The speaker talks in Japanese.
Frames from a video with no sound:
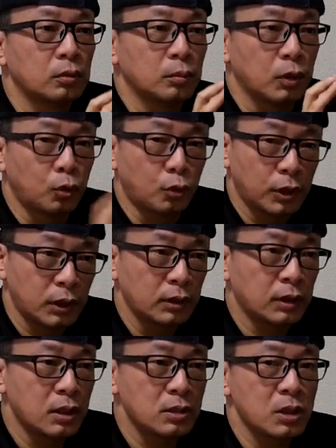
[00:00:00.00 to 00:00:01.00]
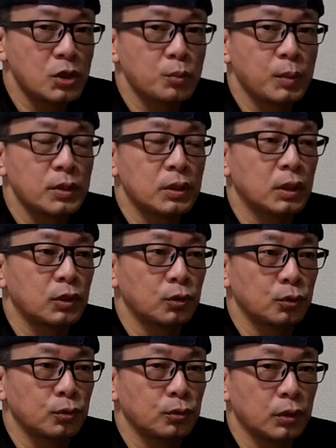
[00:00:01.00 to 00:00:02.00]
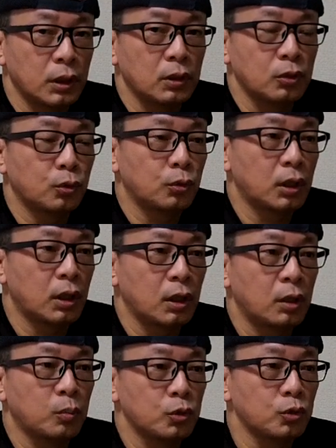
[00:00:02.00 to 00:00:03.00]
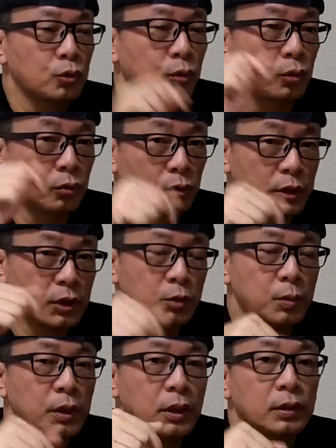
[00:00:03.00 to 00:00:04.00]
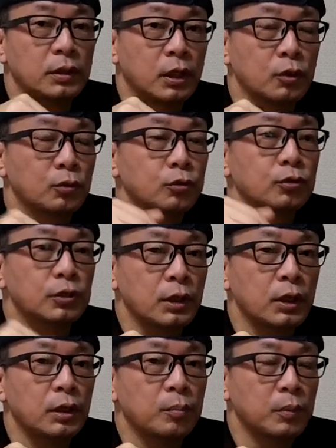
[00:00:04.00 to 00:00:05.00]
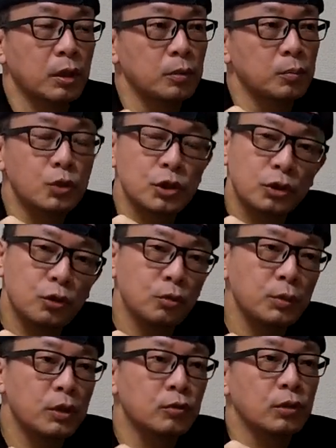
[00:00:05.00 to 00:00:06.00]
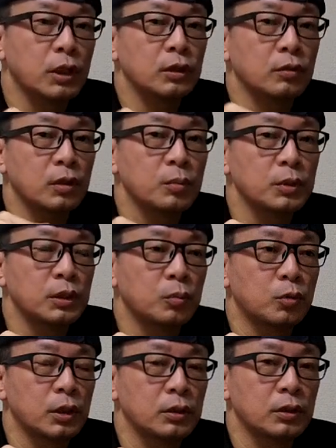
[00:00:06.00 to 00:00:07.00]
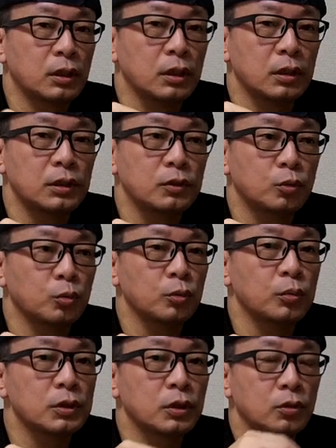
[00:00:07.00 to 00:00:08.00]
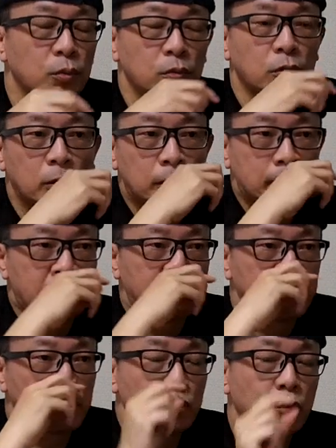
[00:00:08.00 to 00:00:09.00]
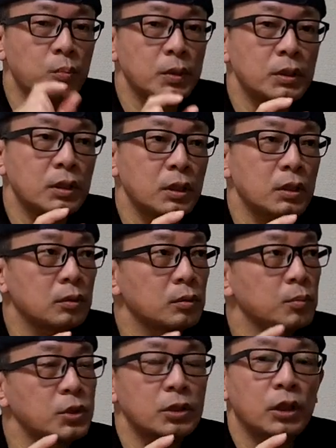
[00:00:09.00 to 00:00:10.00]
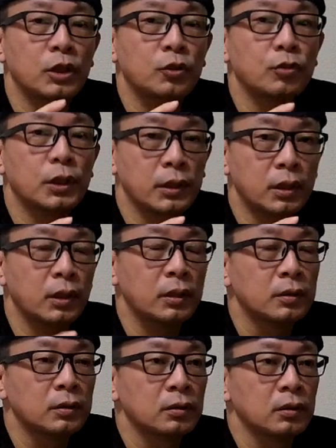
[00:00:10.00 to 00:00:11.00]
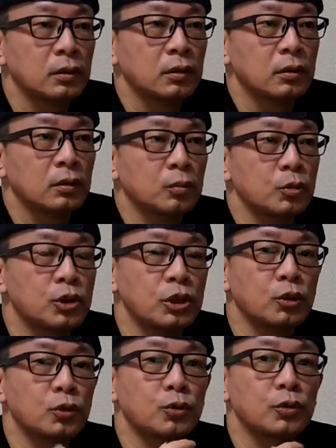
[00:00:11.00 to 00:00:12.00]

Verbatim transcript: まあ、コロナに感染しましたという、ね、動画もちょっと説明欄に貼っとくので、まあ、もし興味ある方は見てもらったらいいと思いますけども、まあ、ほんまに、ね、短い動画でもうしんど